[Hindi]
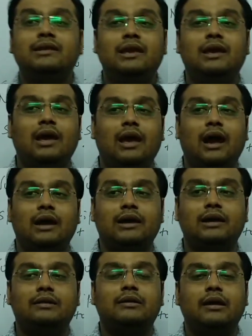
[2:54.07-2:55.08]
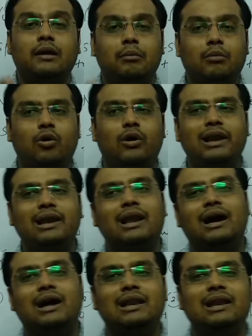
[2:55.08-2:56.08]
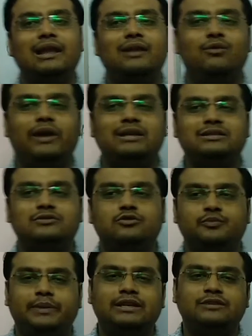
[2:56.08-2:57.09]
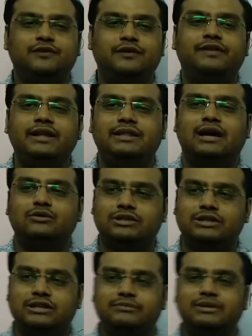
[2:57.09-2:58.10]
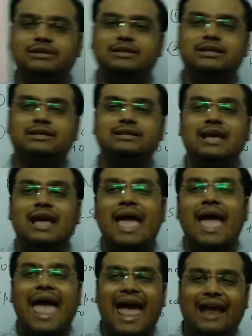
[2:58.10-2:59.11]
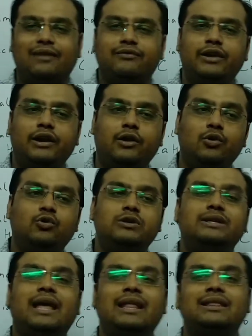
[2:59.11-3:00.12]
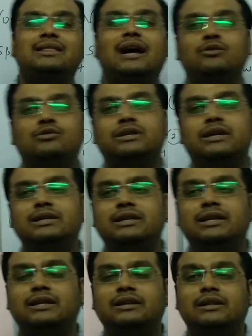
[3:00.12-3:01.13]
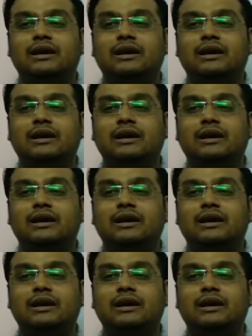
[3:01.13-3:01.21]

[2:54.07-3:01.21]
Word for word: कि अगर मोहन लाल इन्वेस्ट रुपीज फिफ्टी थाउजेंड इन अ बिजनेस एंड विदड्रू टेन थाउजेंड इन